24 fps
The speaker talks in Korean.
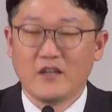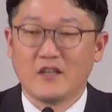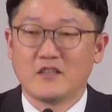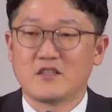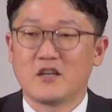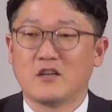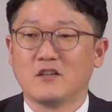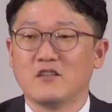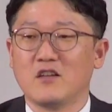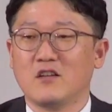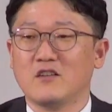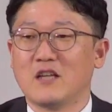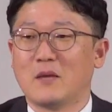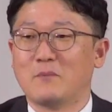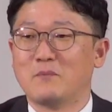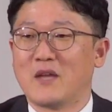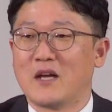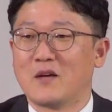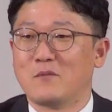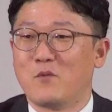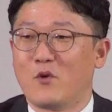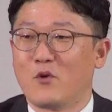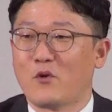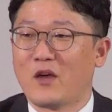이 청년
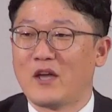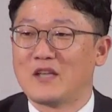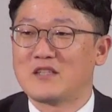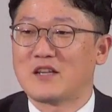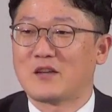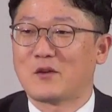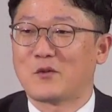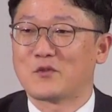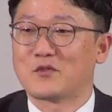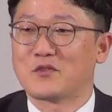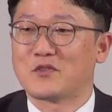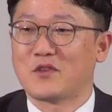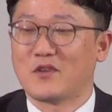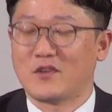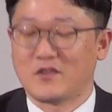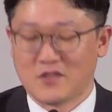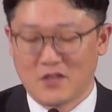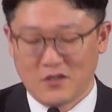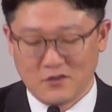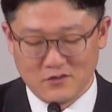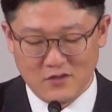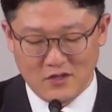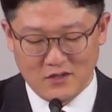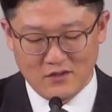담당 목회자로서
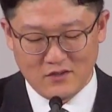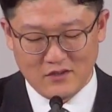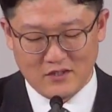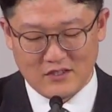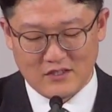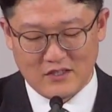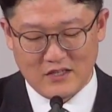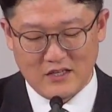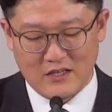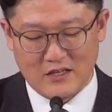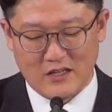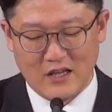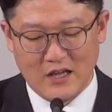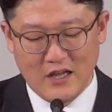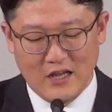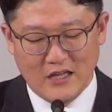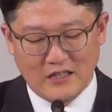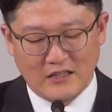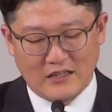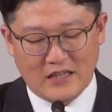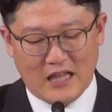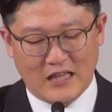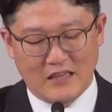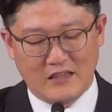청년들이
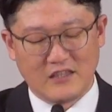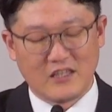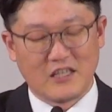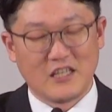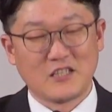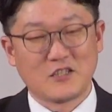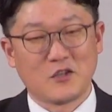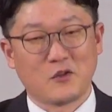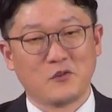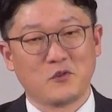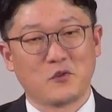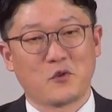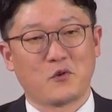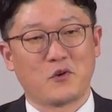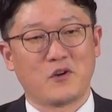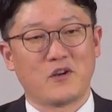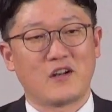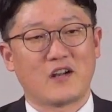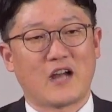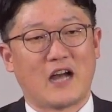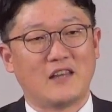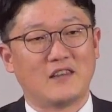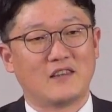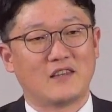단기
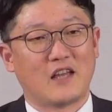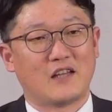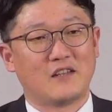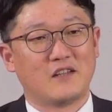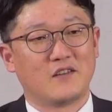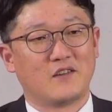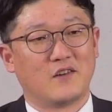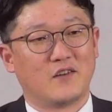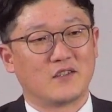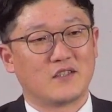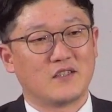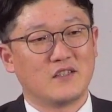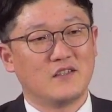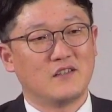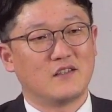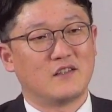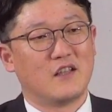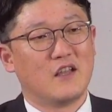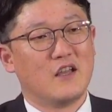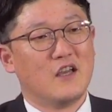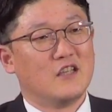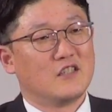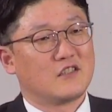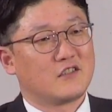선교를 간다는 것은
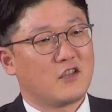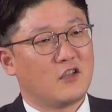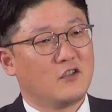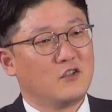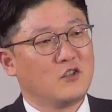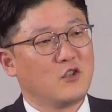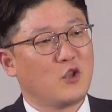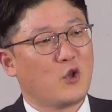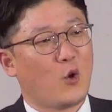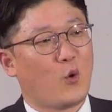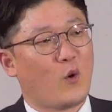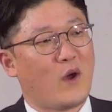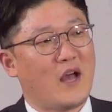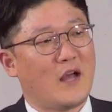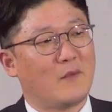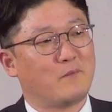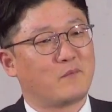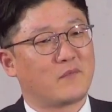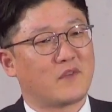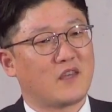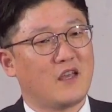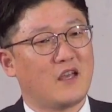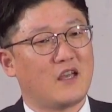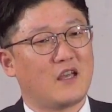선교와
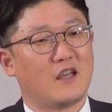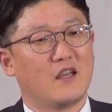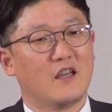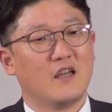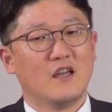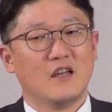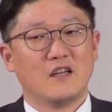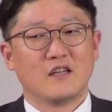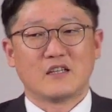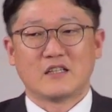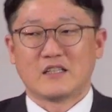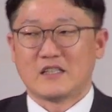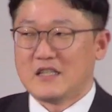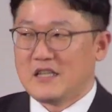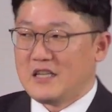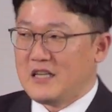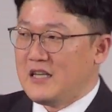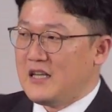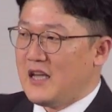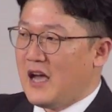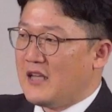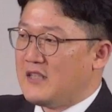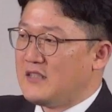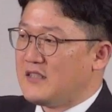함께
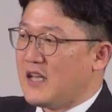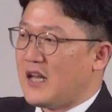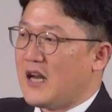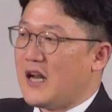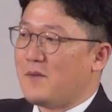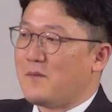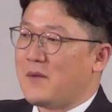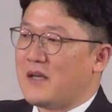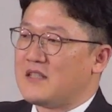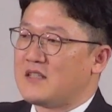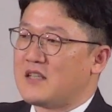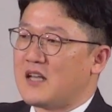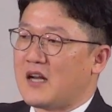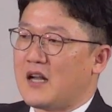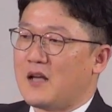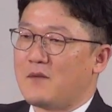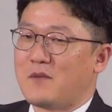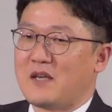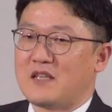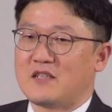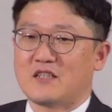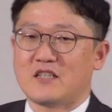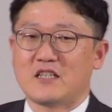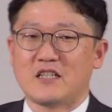이한 사람 한
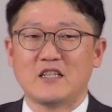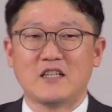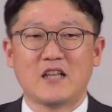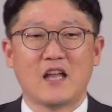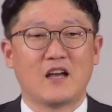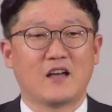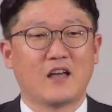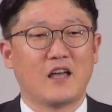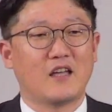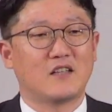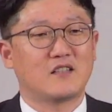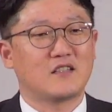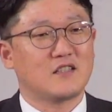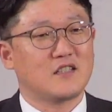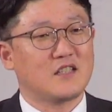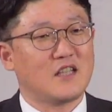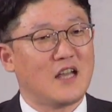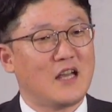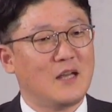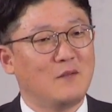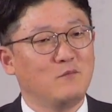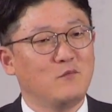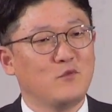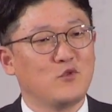사람의 신앙에
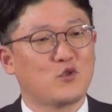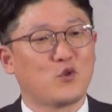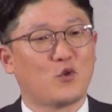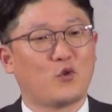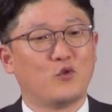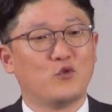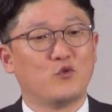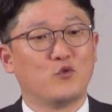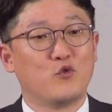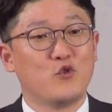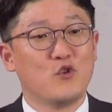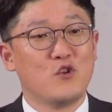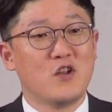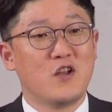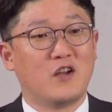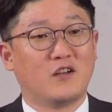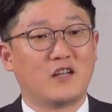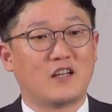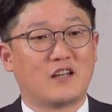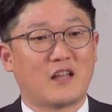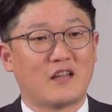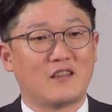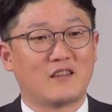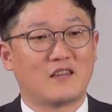참 좋은
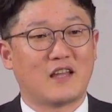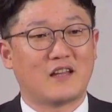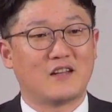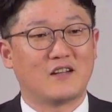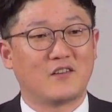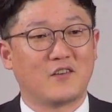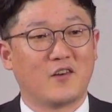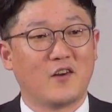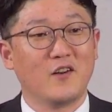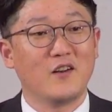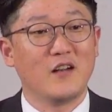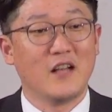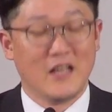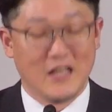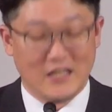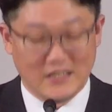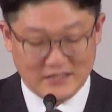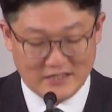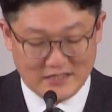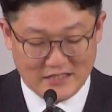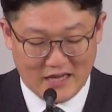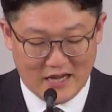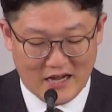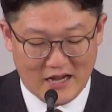훈련이 된다는 걸
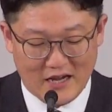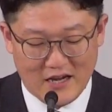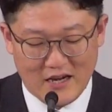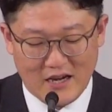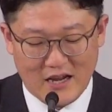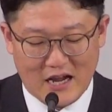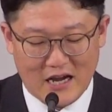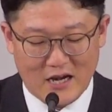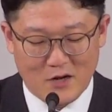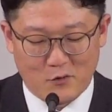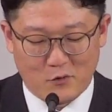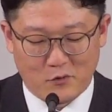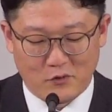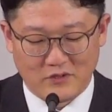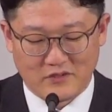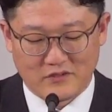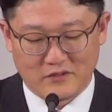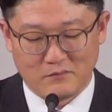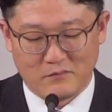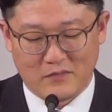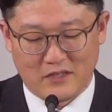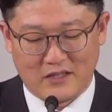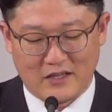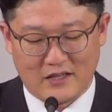잘 알고
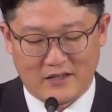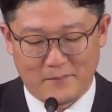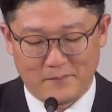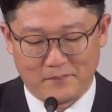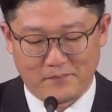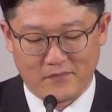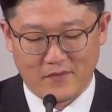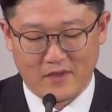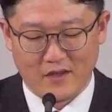있습니다.